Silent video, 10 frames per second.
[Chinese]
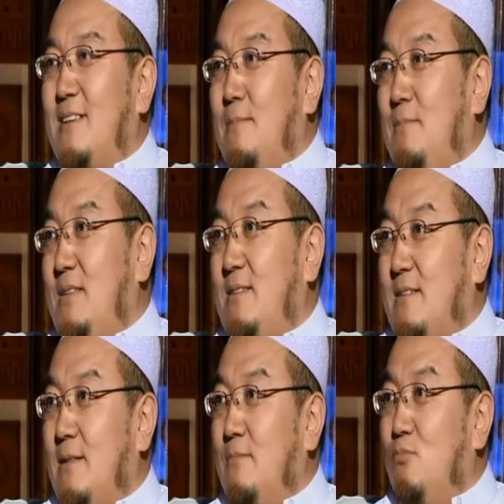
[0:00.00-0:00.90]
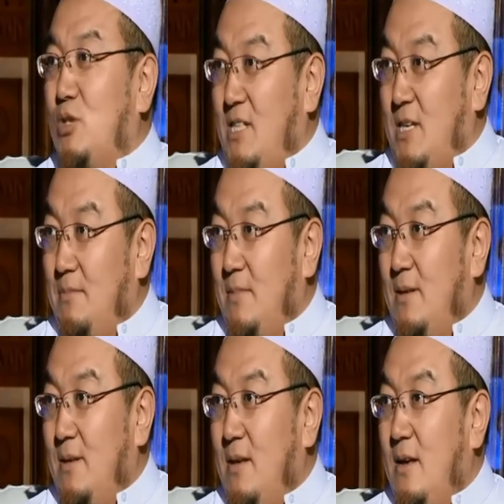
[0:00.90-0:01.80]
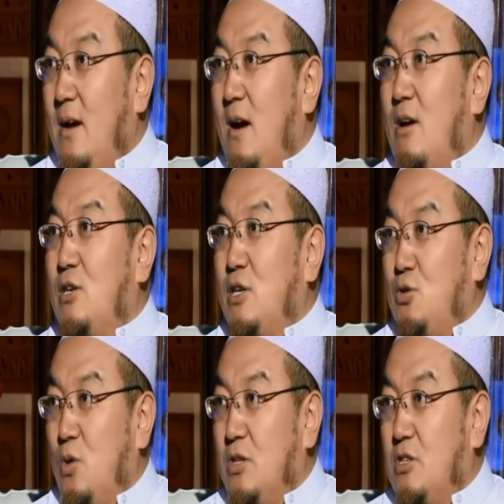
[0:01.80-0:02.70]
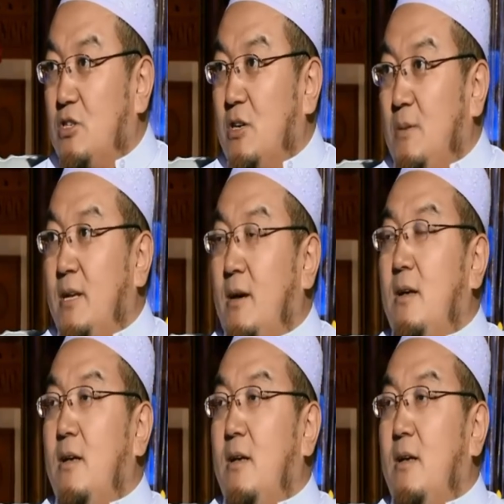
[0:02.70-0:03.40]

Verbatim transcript: 穆斯林，而是说的是什么呢？